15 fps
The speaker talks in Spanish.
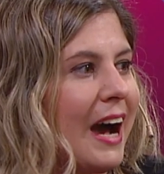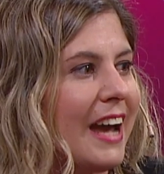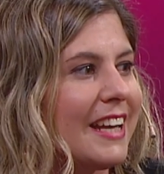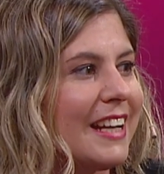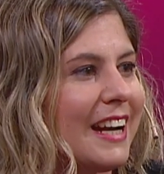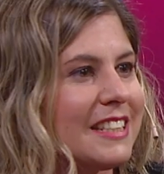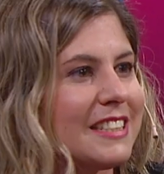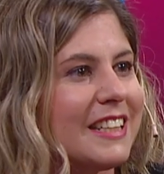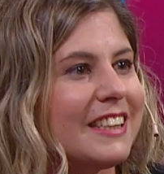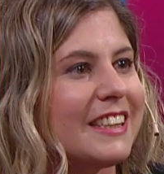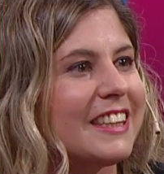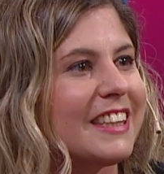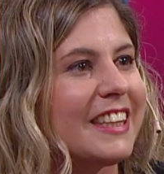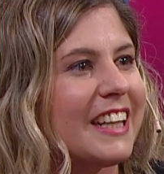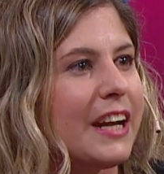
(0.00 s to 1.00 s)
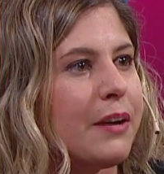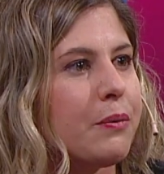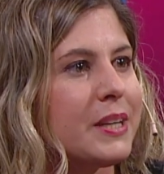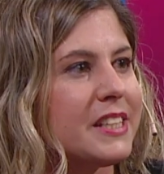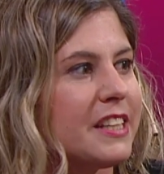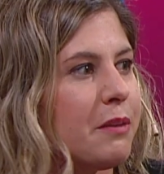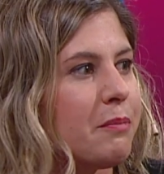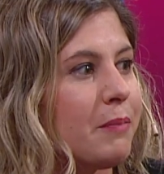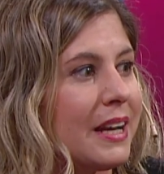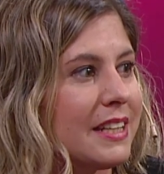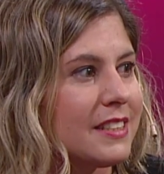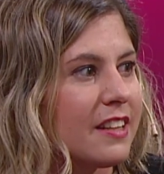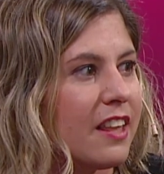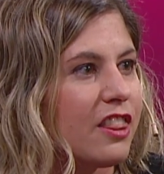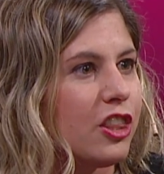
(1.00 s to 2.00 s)
hay casi tres veces
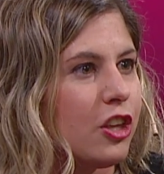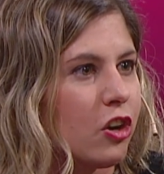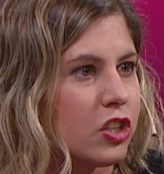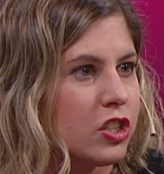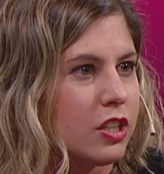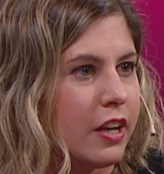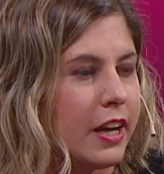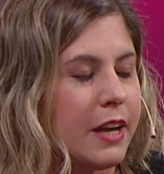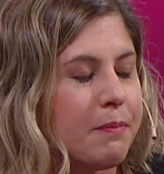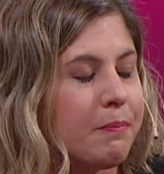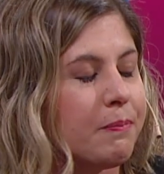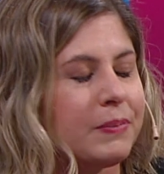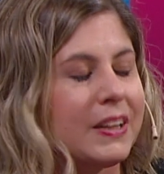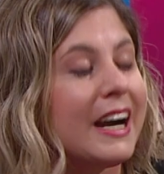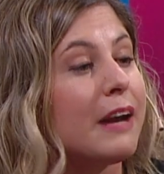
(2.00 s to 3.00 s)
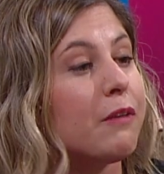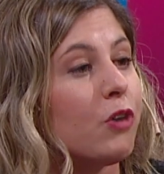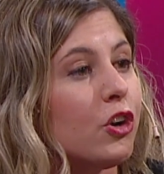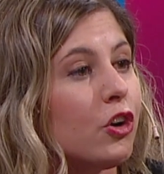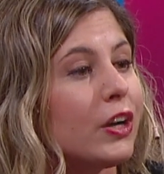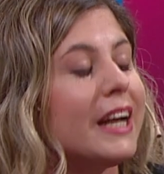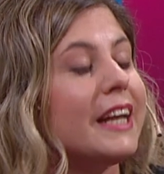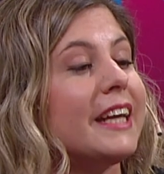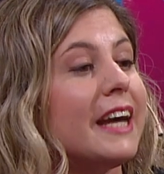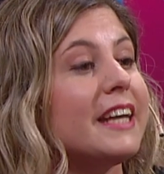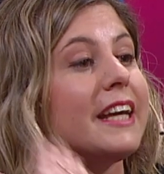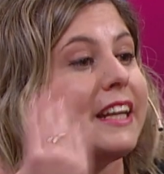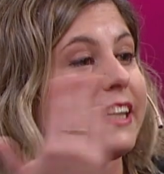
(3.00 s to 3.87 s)
más eh, carbono que el que hay